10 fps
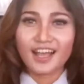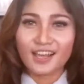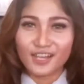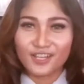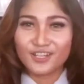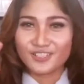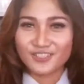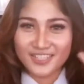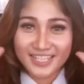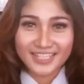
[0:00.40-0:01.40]
Halo,
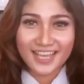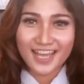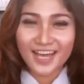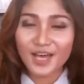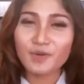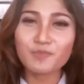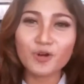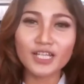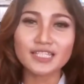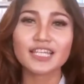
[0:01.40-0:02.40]
sukses ya
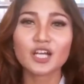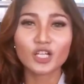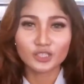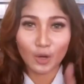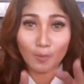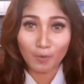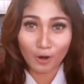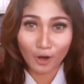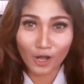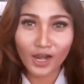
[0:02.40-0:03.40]
buat single
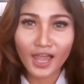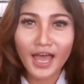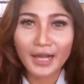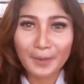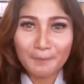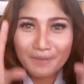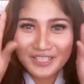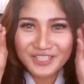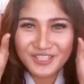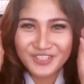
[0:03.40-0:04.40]
Tromol.
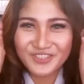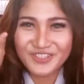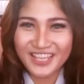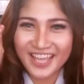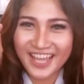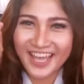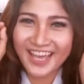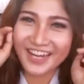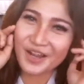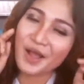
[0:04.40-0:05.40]
Remes
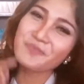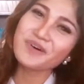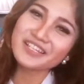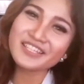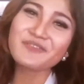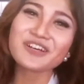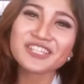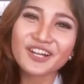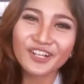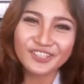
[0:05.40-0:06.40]
susunya, rekaman sama
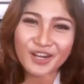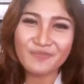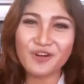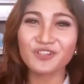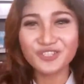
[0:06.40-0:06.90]
single Tromol.